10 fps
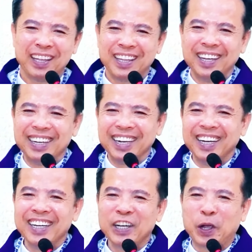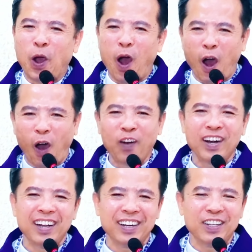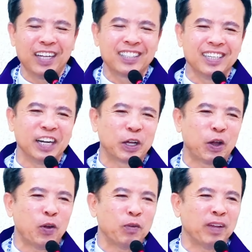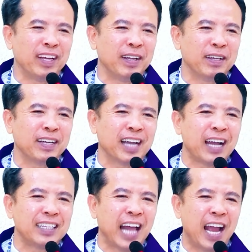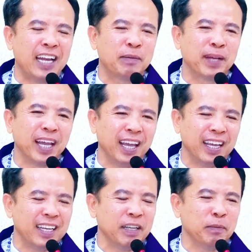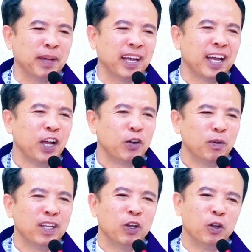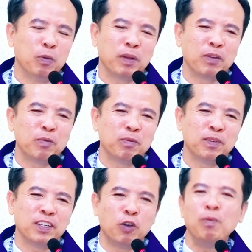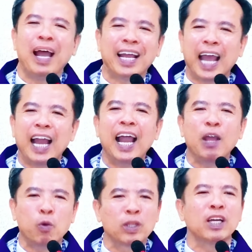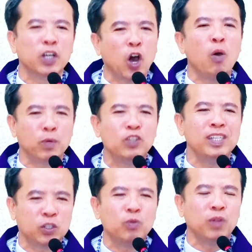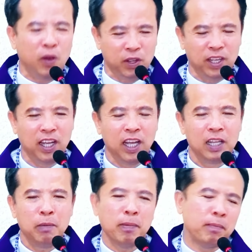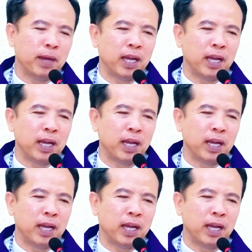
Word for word: cái từ ngữ nó cổ đấy nó thật sự là con phải căng tai ra mà nghe đấy nhưng mà cũng có nhiều lúc thì cũng cũng là kể lại cuộc thương khó của Chúa Giêsu thôi nhưng mà